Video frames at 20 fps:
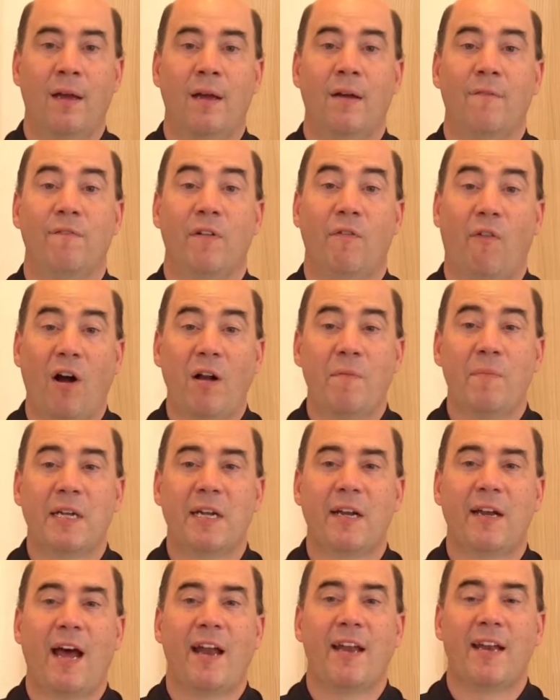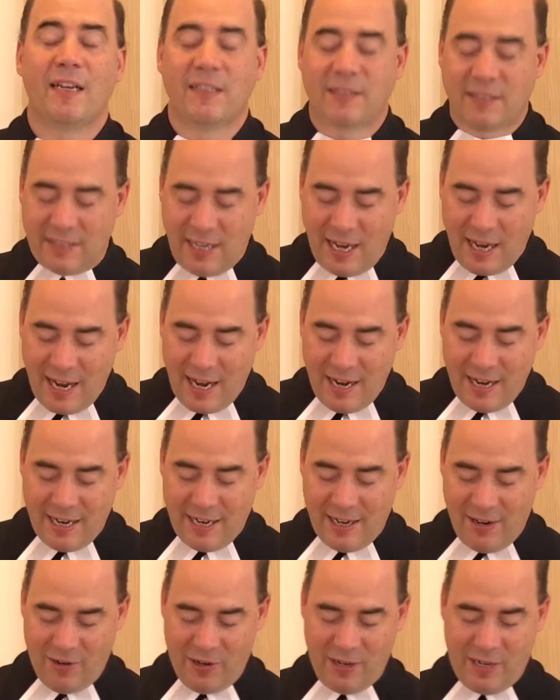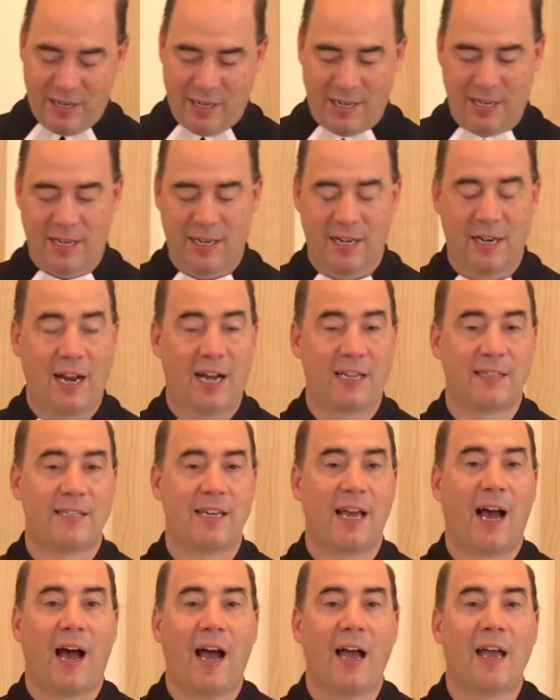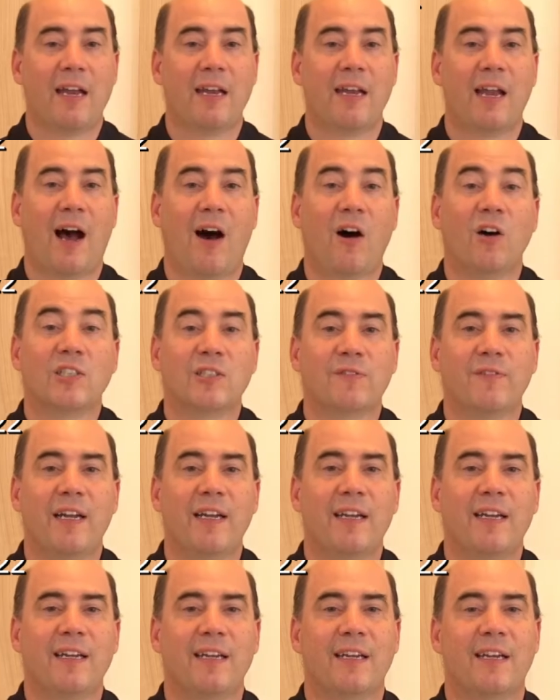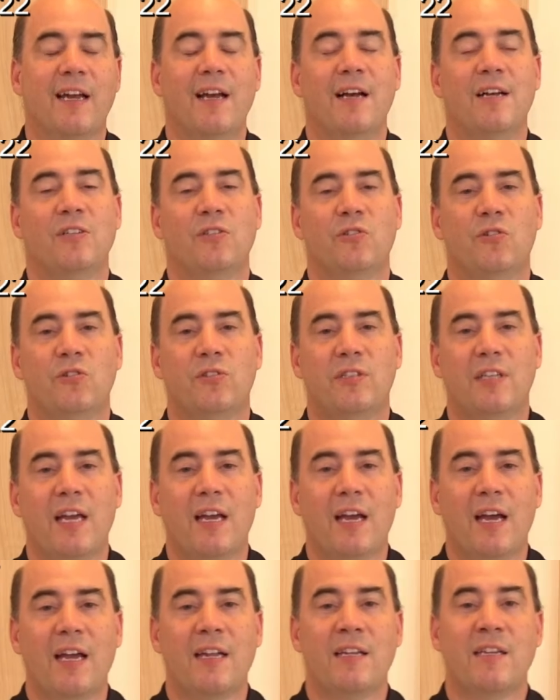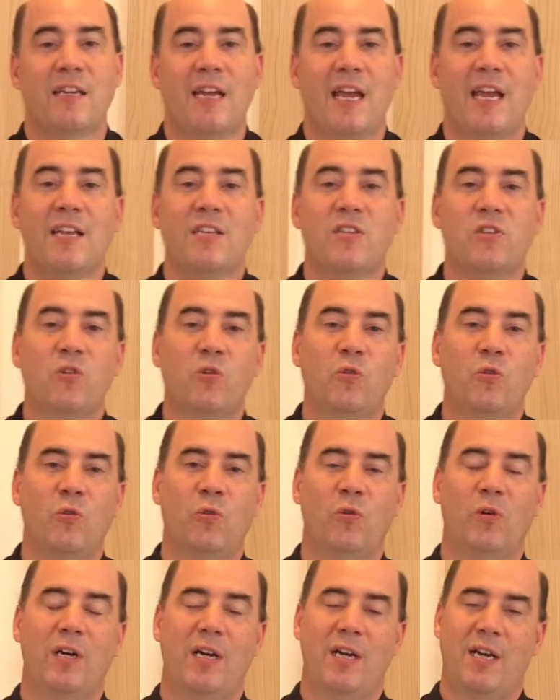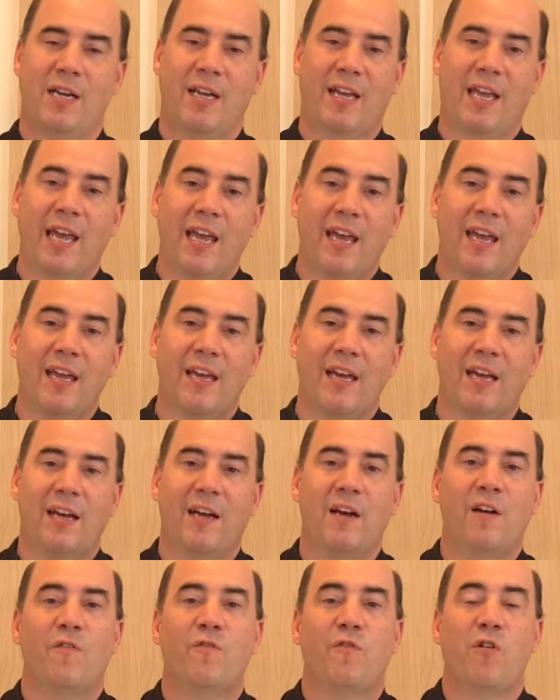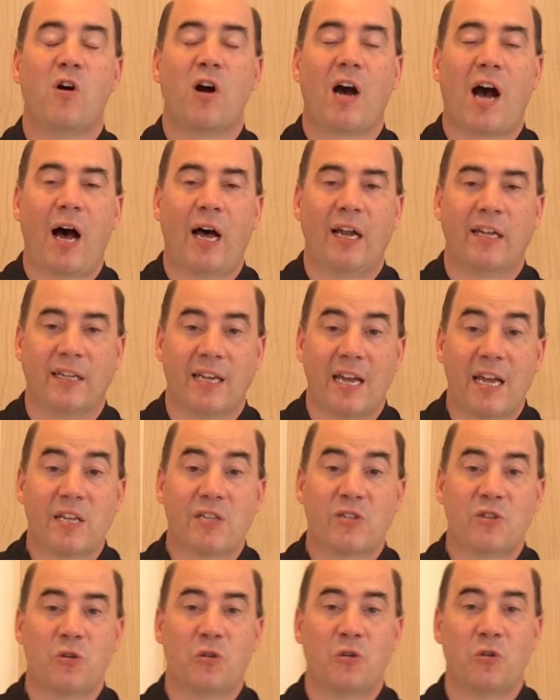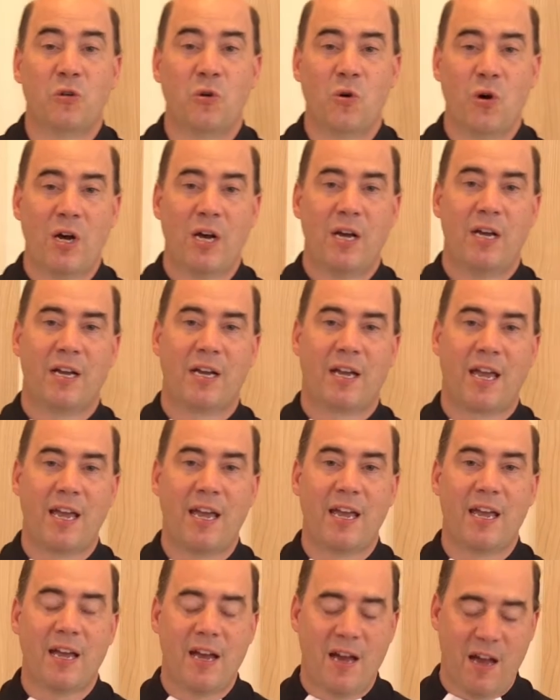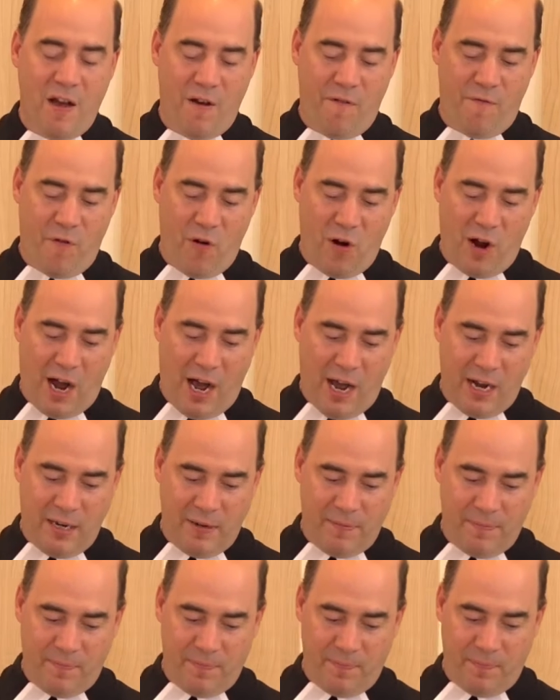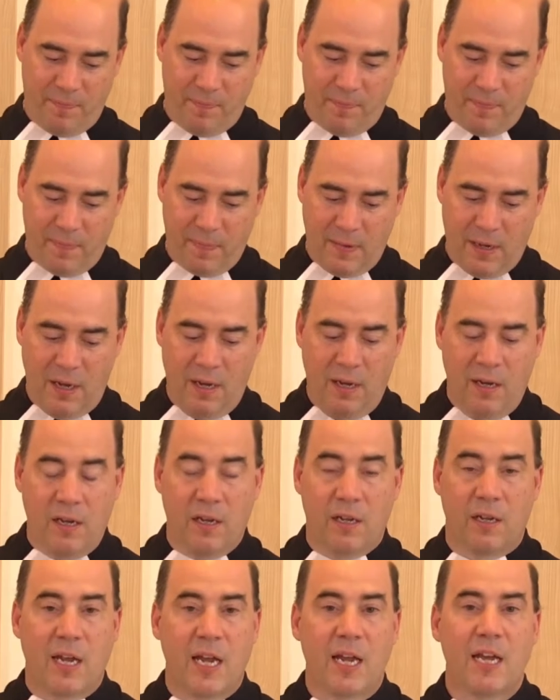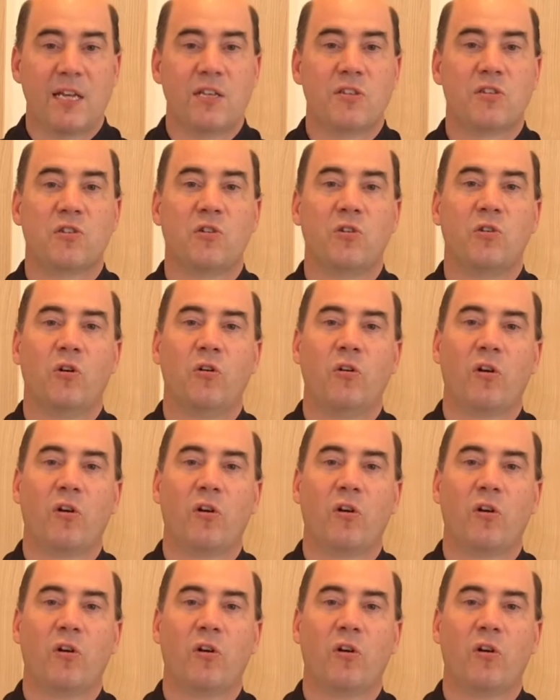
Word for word: Wir wollen miteinander singen und ich lade Sie ein, auswendig zu singen, Jesu, geh voran, Jesu, geh voran. Jesu,